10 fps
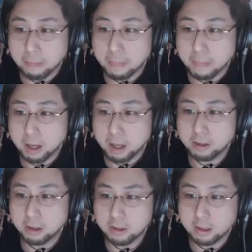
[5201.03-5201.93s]
おつお
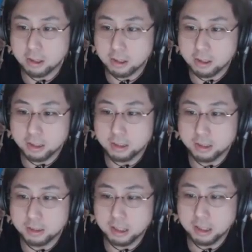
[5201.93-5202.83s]
つ。
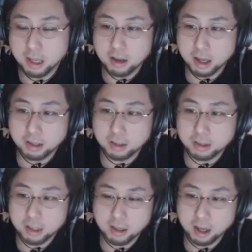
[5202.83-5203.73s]
やるやる。や
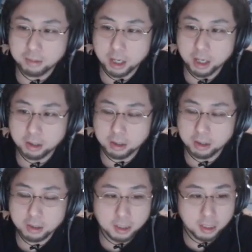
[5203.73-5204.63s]
るなら見る。
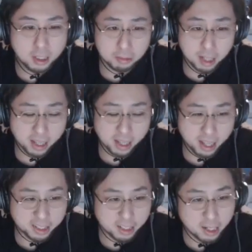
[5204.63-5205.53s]
でもななじ
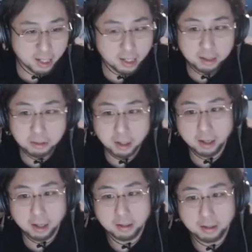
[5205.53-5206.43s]
かんはんとかかかん
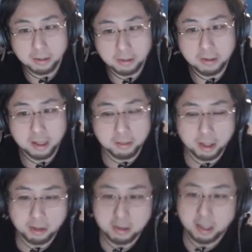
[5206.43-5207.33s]
だよ。山手
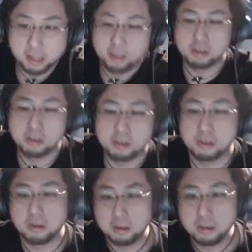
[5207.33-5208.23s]
線一周すんの。
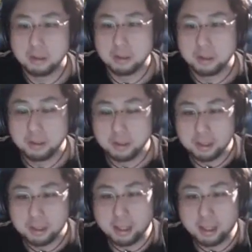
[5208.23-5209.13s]
な
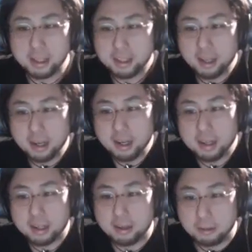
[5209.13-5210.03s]
なじかんはんだ
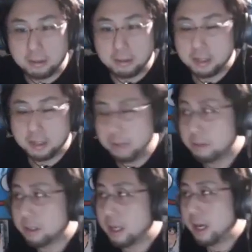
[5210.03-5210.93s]
よ。多分ね、
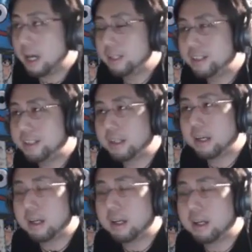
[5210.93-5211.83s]
配信しながら
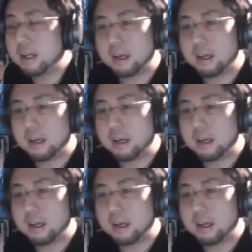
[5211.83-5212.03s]
で、